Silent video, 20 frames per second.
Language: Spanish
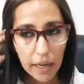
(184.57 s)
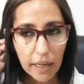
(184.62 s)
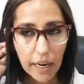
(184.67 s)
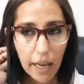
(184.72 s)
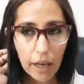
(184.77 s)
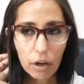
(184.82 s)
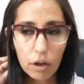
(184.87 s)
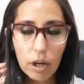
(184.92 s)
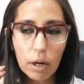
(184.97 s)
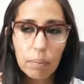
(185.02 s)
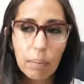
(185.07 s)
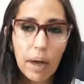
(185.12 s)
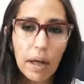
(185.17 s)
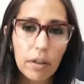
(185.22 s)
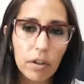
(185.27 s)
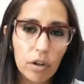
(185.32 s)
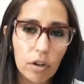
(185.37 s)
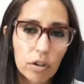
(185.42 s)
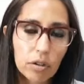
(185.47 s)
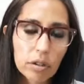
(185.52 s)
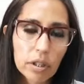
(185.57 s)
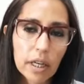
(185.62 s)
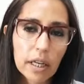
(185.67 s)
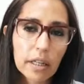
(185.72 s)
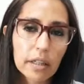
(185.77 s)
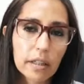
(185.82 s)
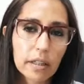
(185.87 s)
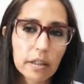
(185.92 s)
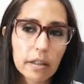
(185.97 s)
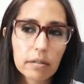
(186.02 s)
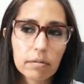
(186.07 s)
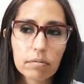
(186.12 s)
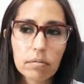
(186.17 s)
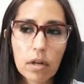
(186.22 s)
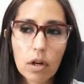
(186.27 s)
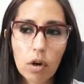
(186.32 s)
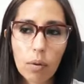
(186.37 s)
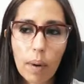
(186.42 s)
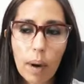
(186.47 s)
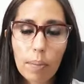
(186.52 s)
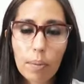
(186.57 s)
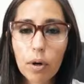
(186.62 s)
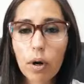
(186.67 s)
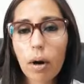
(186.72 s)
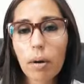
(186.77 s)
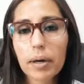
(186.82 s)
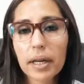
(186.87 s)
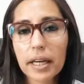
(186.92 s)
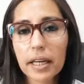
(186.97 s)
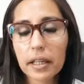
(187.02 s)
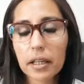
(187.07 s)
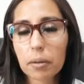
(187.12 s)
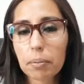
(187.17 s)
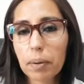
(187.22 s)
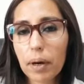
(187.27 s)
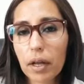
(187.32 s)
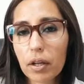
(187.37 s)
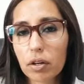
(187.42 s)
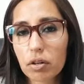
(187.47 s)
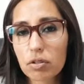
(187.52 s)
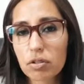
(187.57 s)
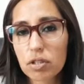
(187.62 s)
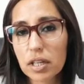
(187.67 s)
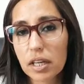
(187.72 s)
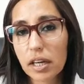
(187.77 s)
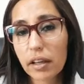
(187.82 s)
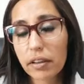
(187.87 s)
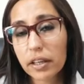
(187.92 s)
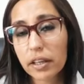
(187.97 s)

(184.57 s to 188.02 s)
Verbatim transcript: Claro, el padrón, este, lo más probable es que este padrón sea